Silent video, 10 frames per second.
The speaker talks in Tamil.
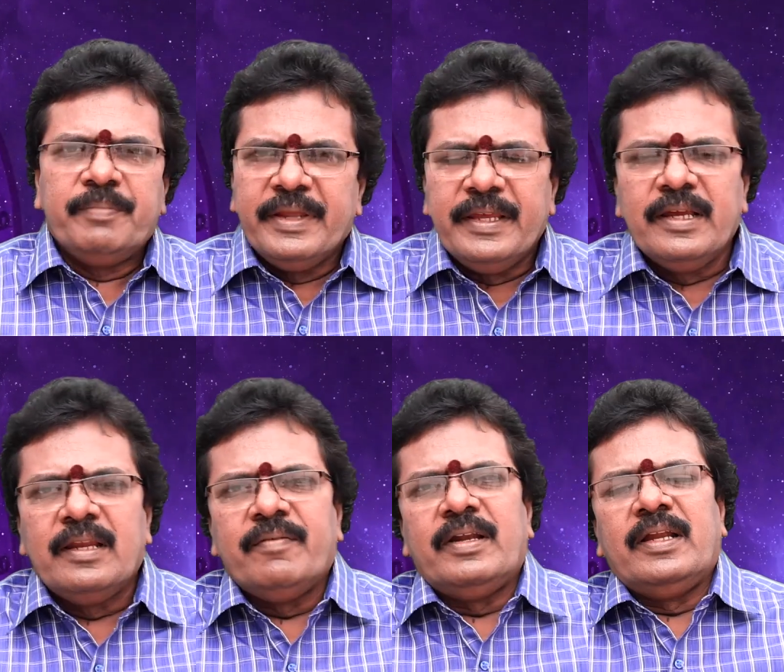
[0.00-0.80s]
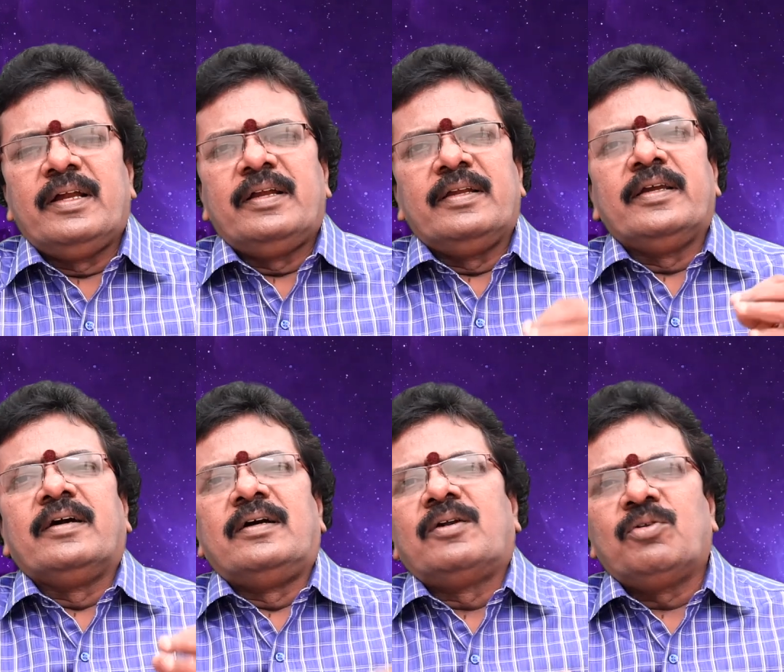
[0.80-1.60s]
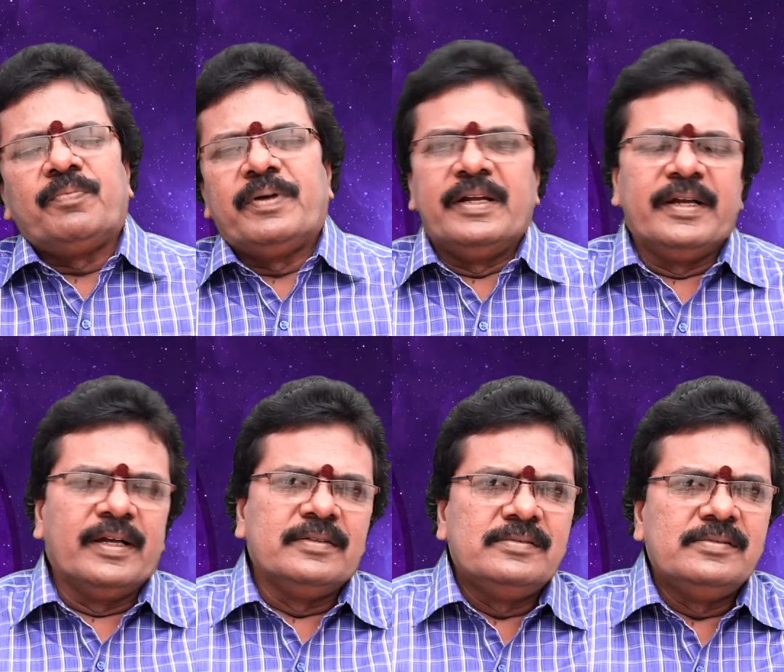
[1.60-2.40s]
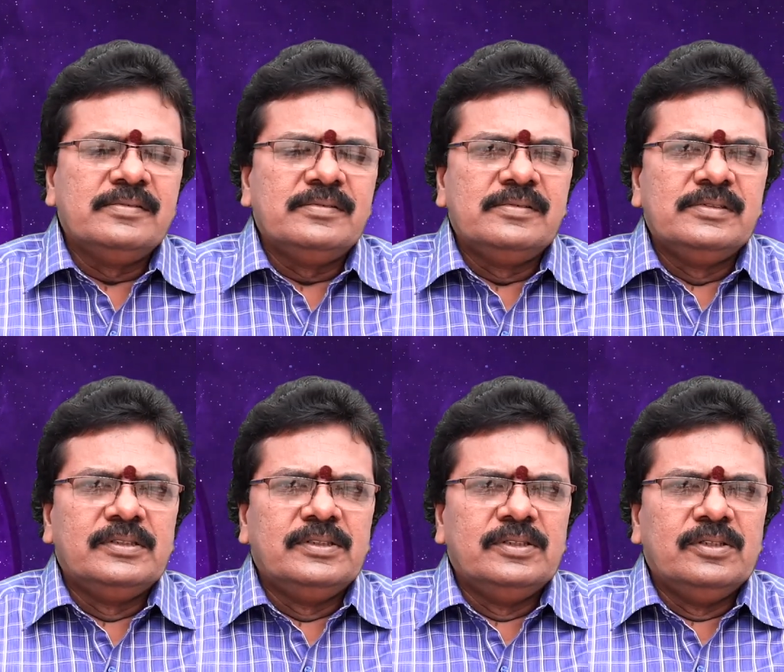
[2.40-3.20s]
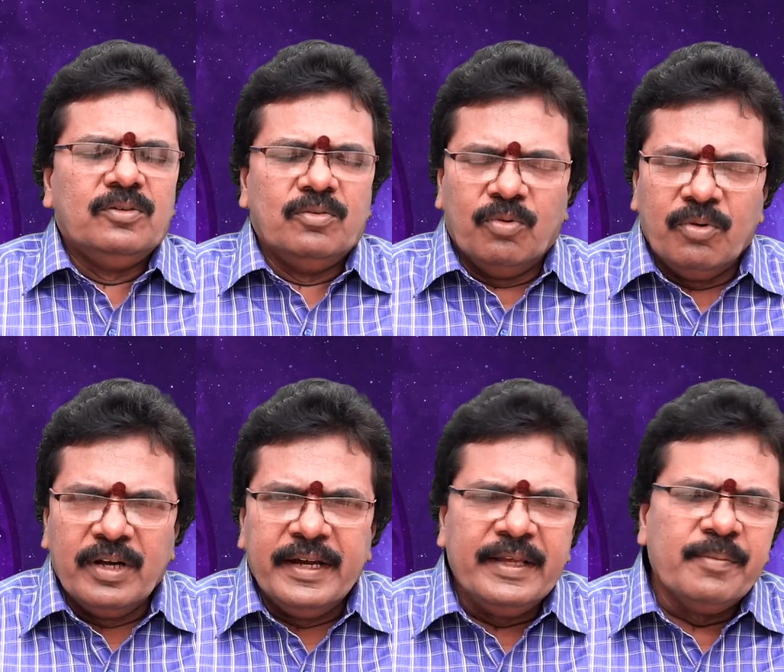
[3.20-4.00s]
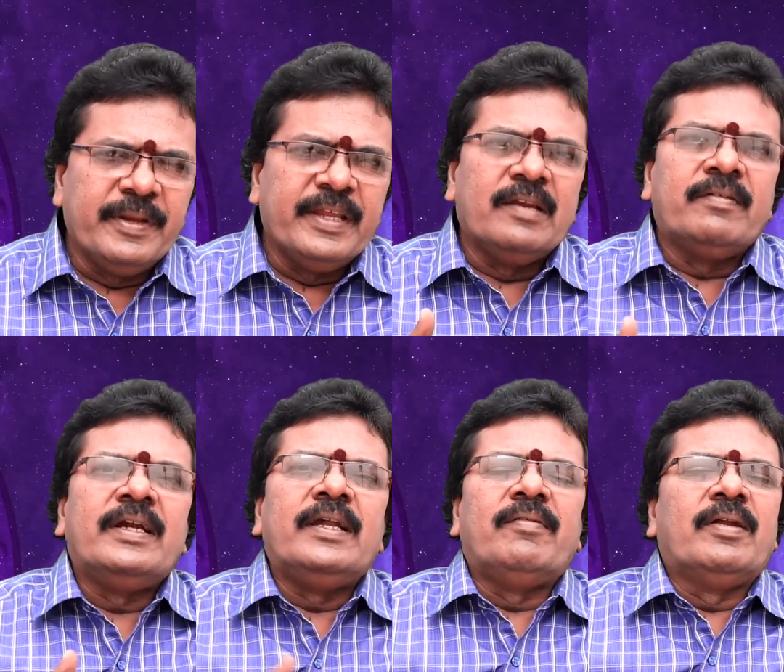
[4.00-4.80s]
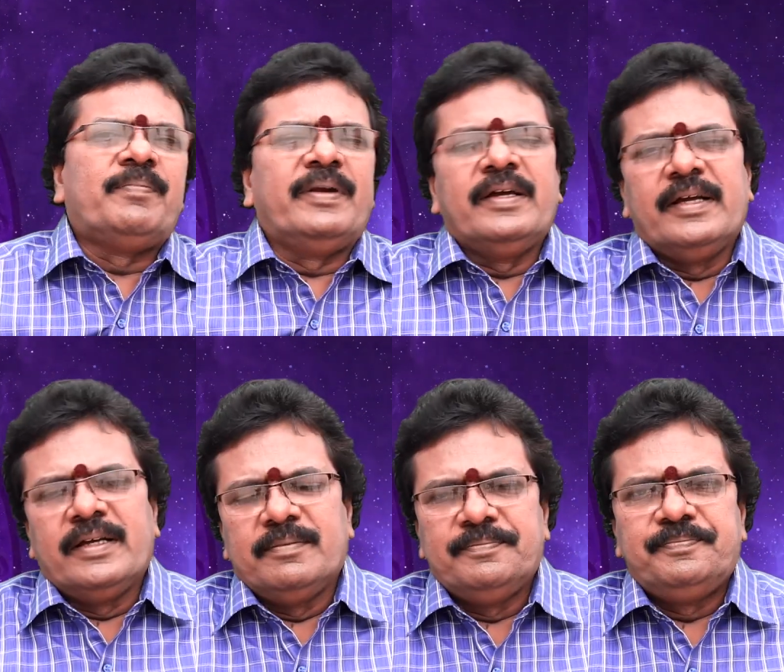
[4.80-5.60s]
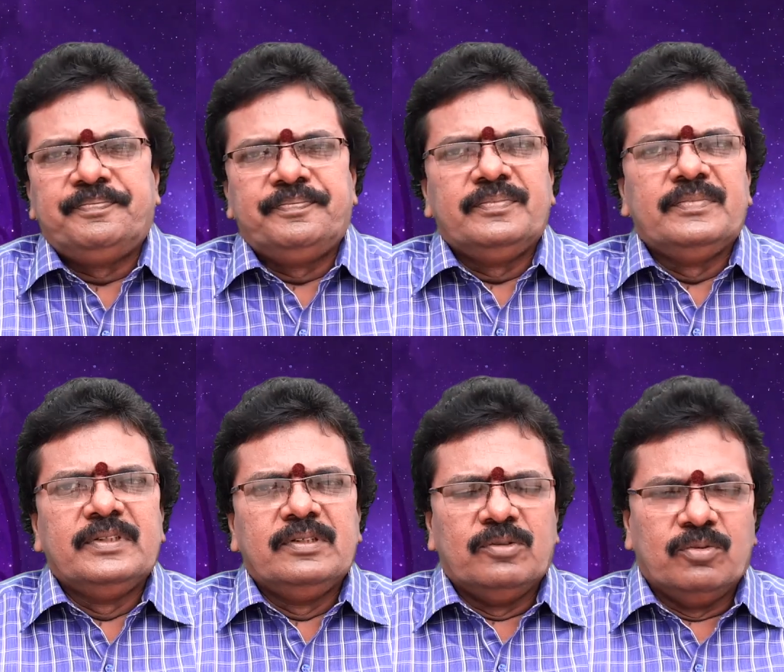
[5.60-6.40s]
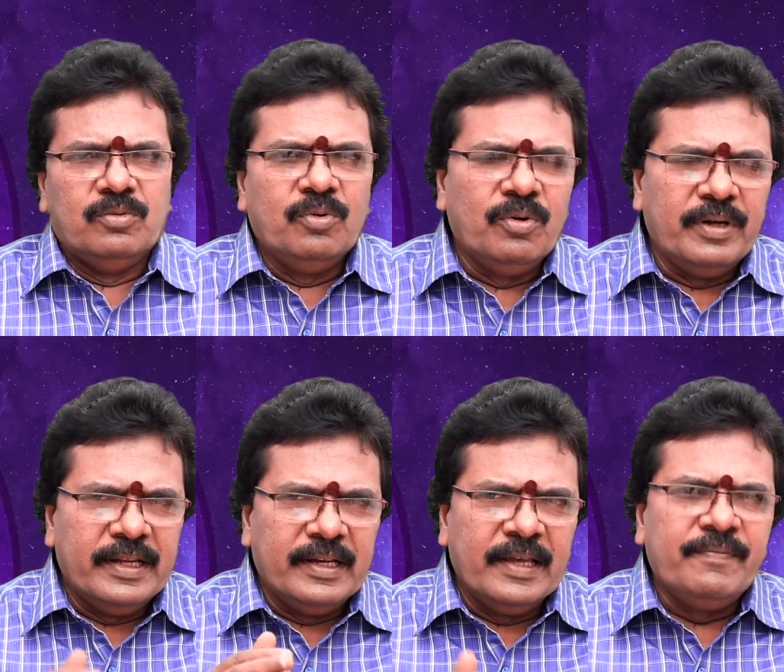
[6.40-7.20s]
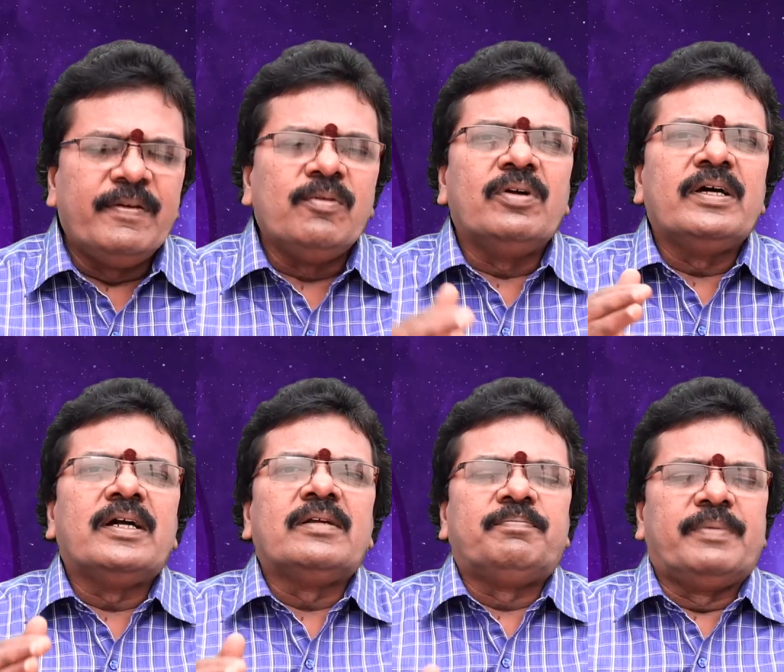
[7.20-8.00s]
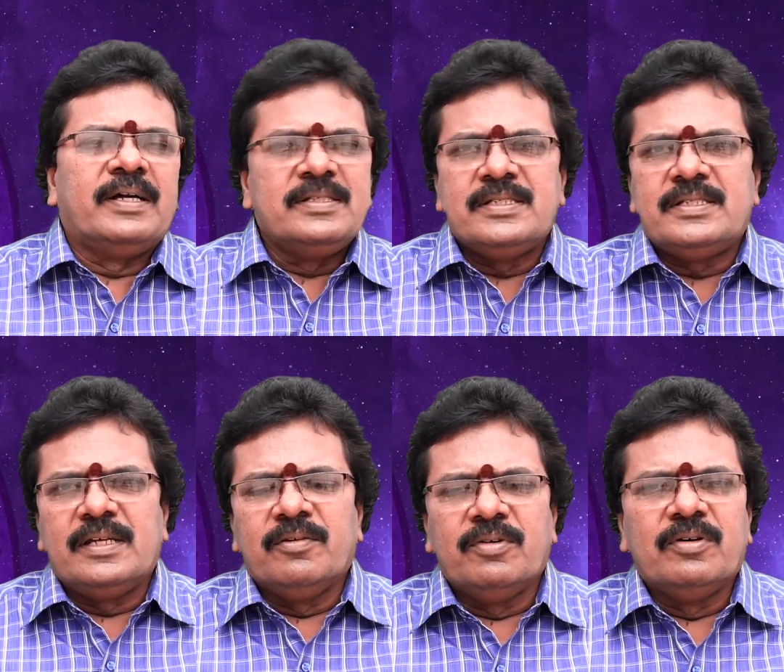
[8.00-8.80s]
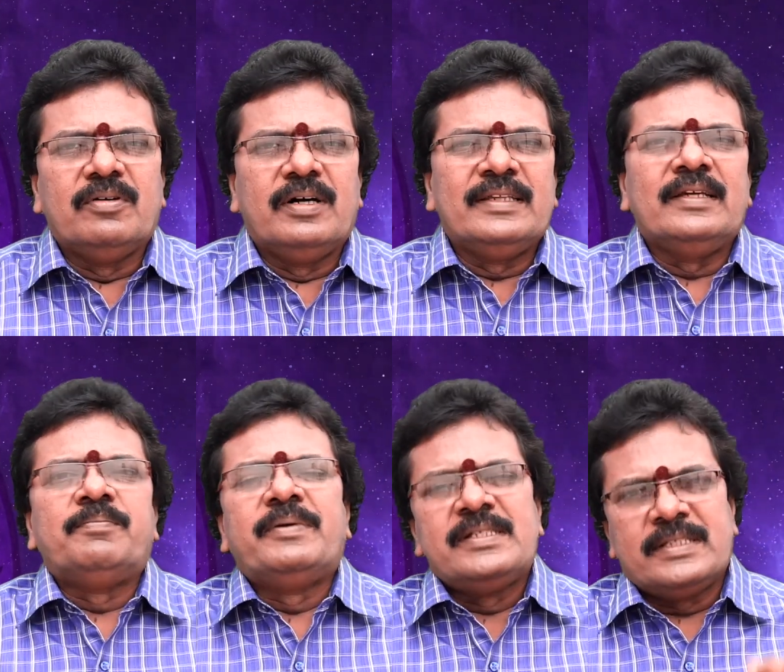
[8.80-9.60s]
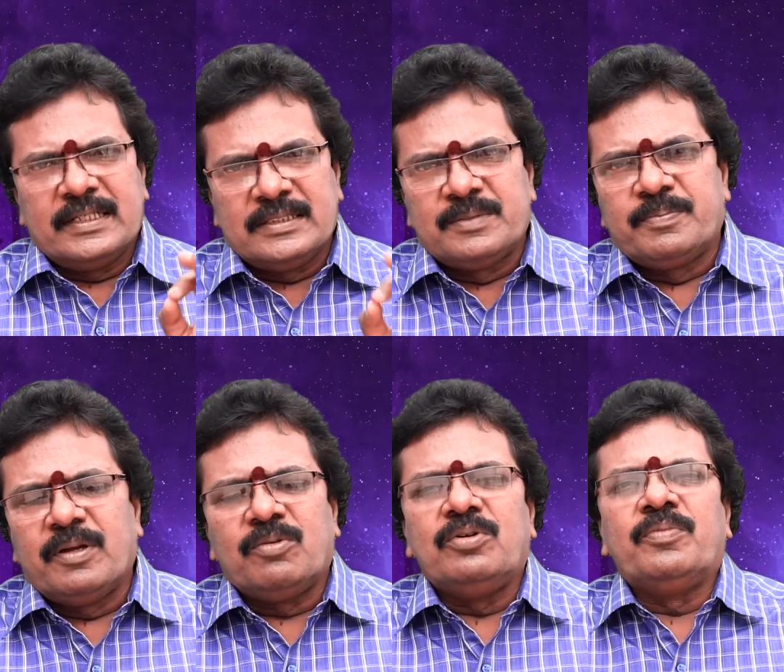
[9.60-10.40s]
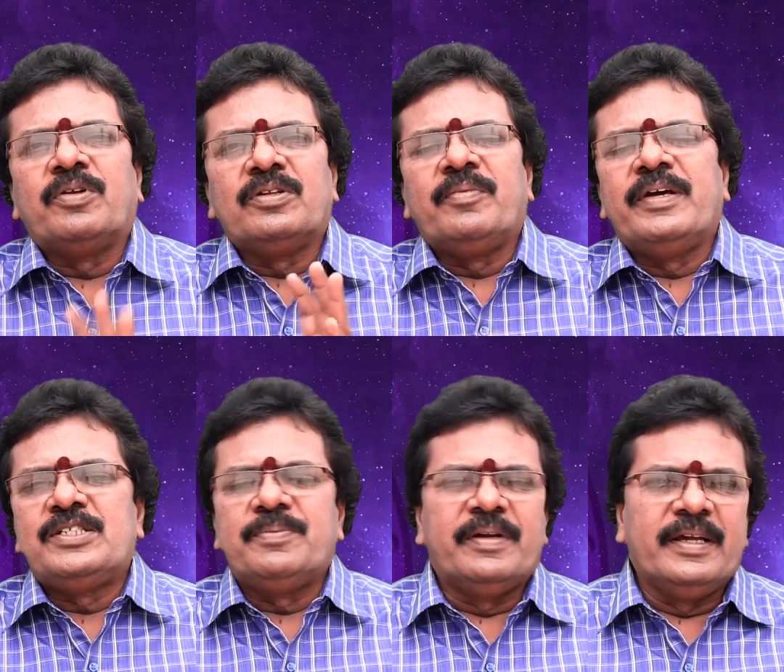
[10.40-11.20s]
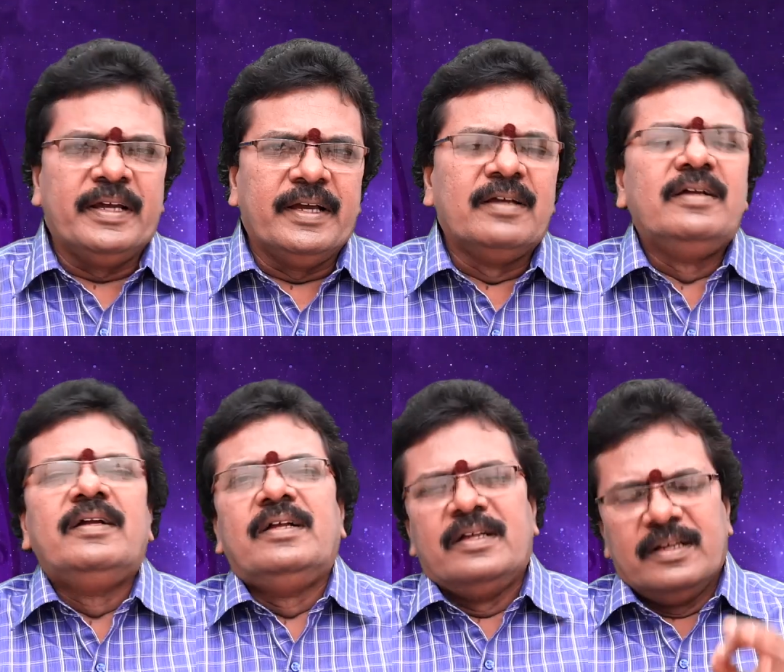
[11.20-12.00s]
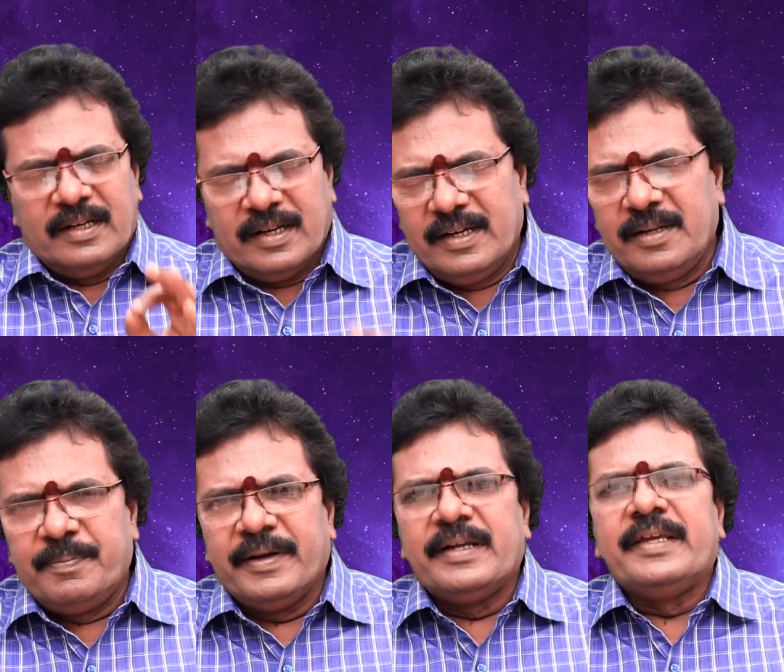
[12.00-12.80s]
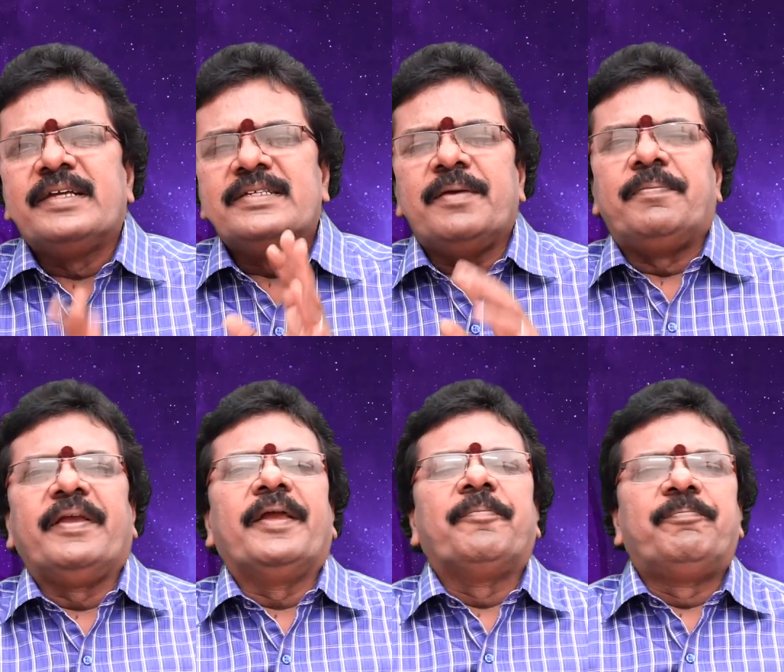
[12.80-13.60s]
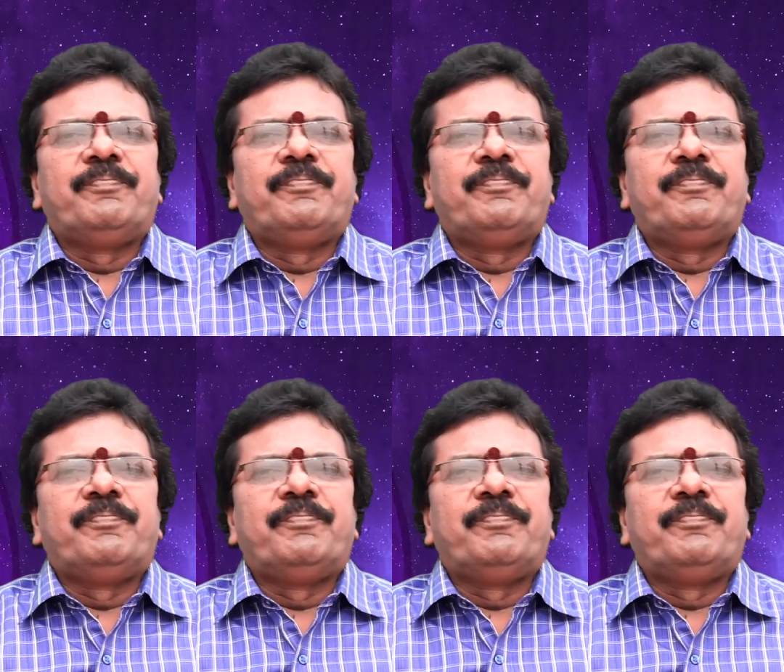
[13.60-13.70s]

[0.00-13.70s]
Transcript: பெரிய லெவலில் நீங்கள் ஹார்ட் ஒர்க் பண்ணுங்கள் உங்களை நீங்கள் பெரிய லெவலில் டெவலப் பண்ணுங்கள் உங்களுடைய லைஃப்பில் உங்களுக்கான ப்ராஜெக்ட் என்னவோ அதை எப்படி சக்ஸஸ்ஃபுல்லாக கொண்டு போகிறதுன்னு முயற்சி பண்ணுங்கள் கண்டிப்பாக நீங்கள் ஜெயிப்பீங்க